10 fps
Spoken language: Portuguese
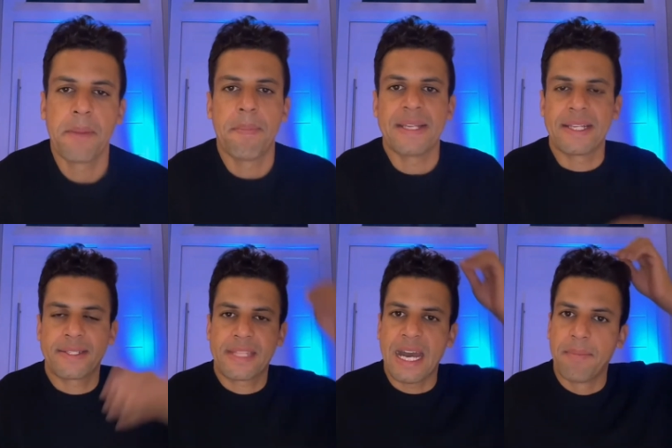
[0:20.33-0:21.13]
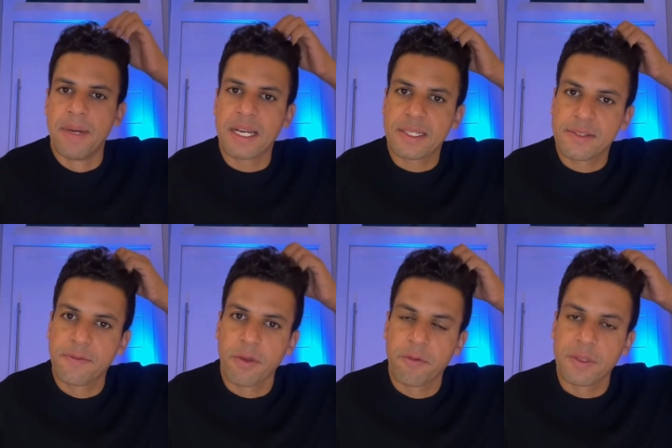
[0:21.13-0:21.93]
Mas a Starbucks
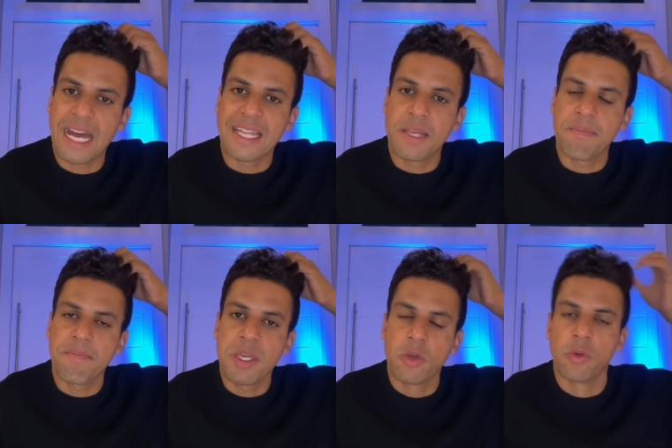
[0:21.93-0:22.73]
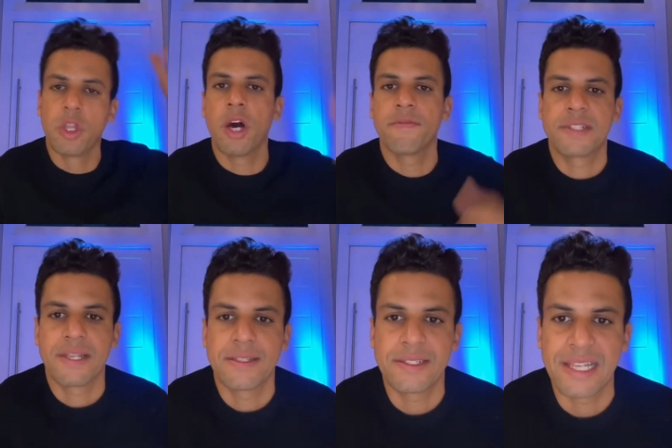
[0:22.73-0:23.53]
foi fundada em
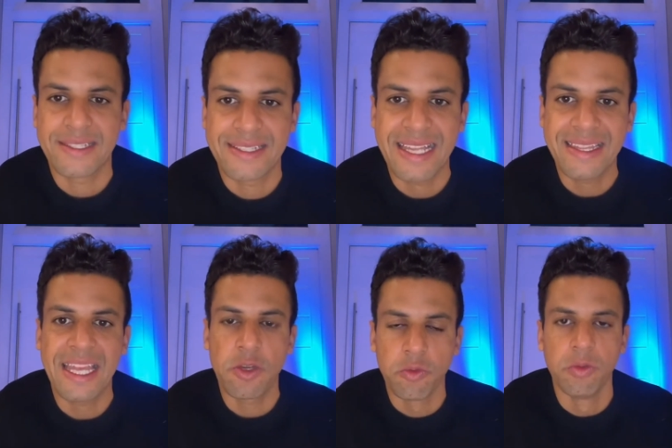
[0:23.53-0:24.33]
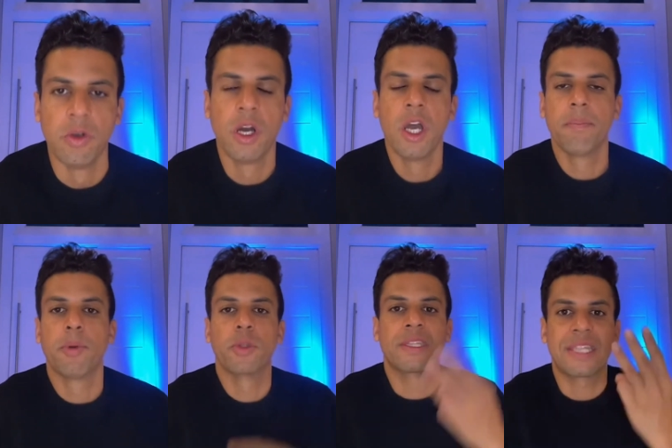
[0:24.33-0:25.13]
1971
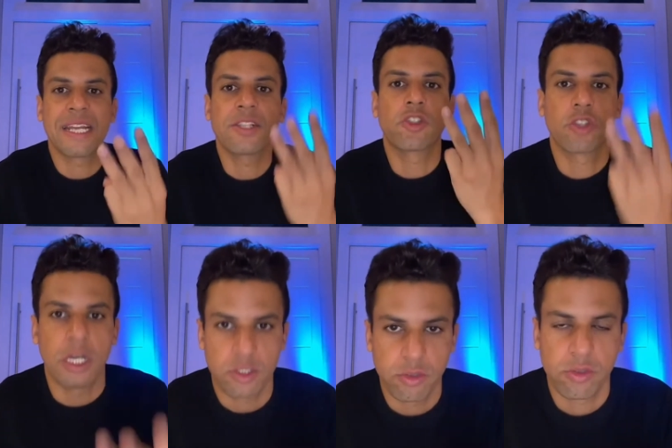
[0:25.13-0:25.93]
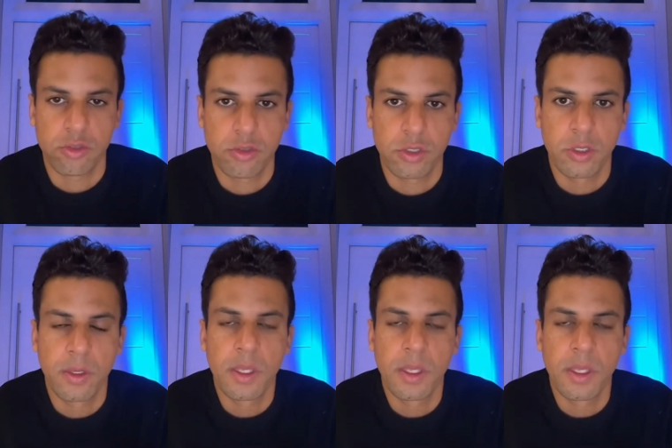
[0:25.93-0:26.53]
por três sócios.